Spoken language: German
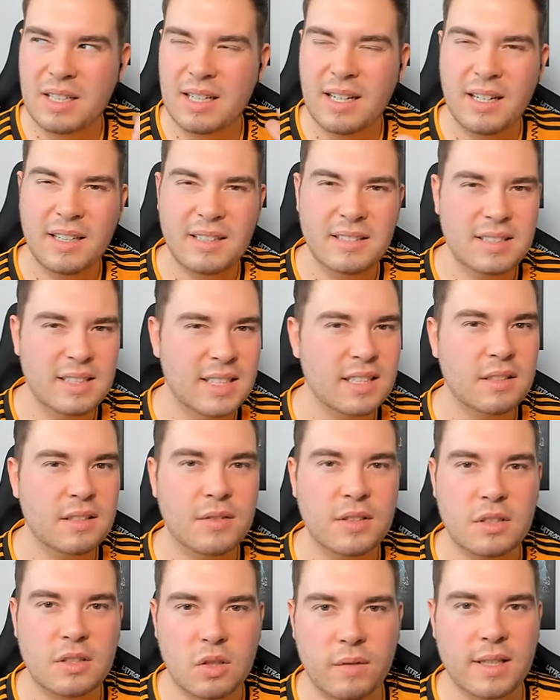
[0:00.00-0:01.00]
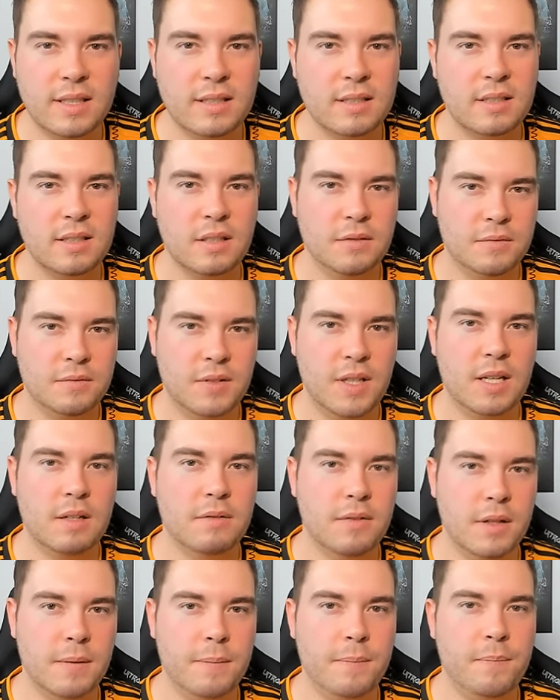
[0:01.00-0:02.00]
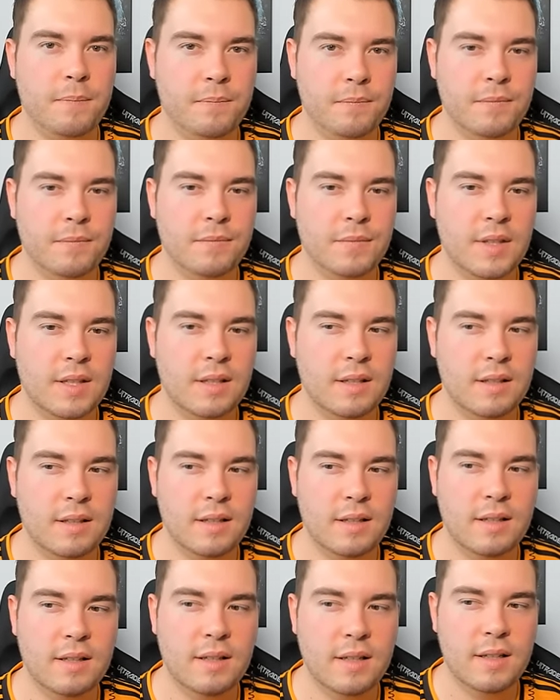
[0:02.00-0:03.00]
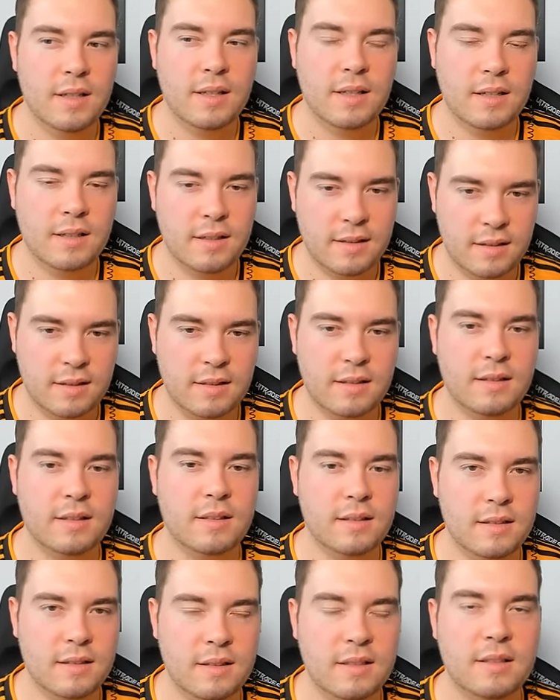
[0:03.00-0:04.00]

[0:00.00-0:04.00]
Ja, irgendwie Irgendwas sowas. klingelt da, ganz Fall. leicht. Aber ja, MLS sagt mir auf jeden Fall was. Safe.